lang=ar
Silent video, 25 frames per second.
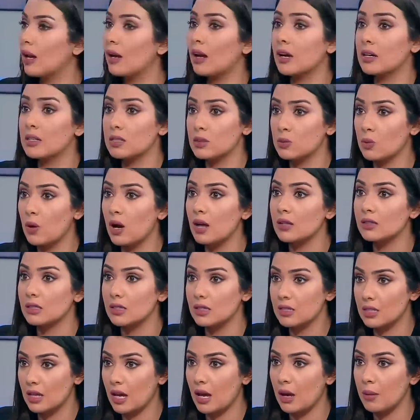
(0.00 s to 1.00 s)
على اصوات
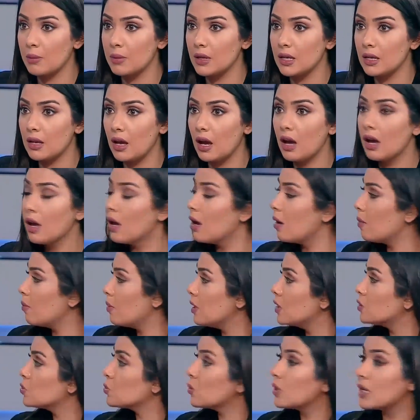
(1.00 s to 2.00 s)
انتخابيه
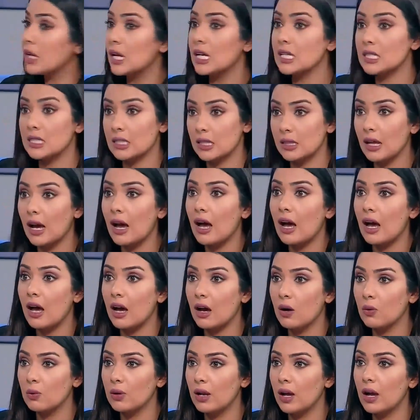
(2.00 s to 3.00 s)
بيلجوا الى استدعاء
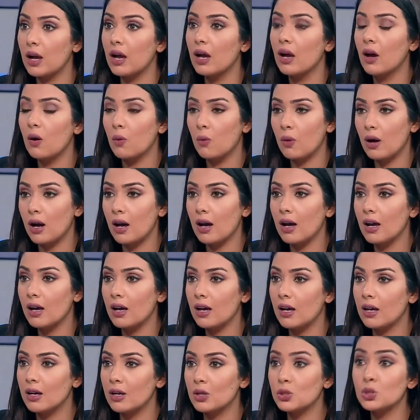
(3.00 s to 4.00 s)
هؤلاء
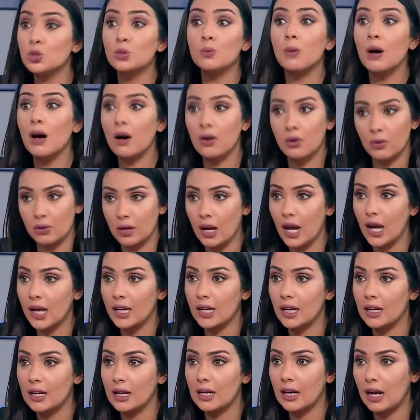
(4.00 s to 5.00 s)
واجبارهم
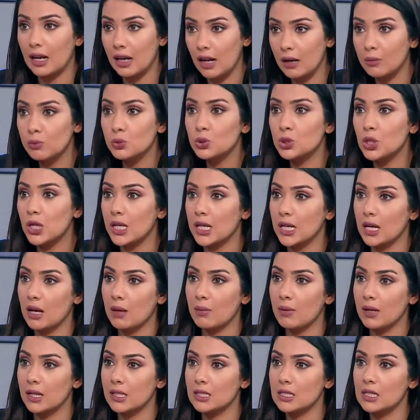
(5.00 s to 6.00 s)
احيانا على
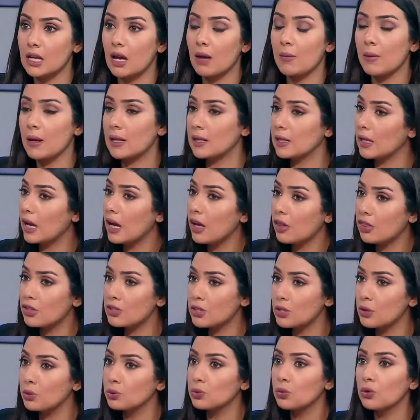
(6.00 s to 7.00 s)
المشاركه بالانتخابات لاخذ
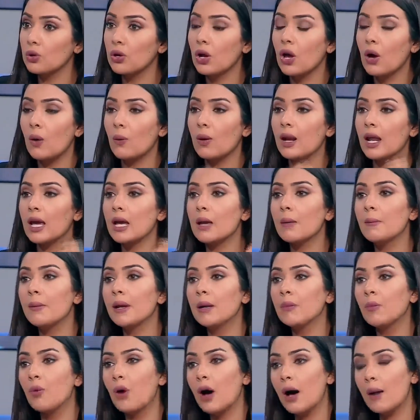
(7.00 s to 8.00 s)
صوتهم ولكن
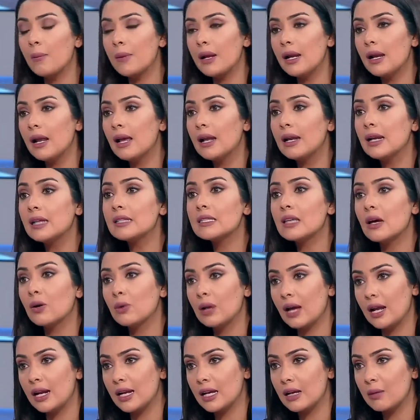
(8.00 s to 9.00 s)
بالمقابل ليس
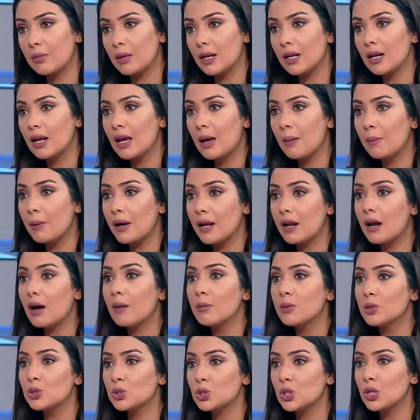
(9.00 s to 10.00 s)
هنالك من
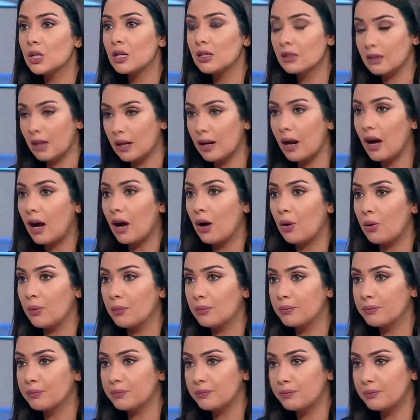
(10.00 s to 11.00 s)
برامج ترعاهم.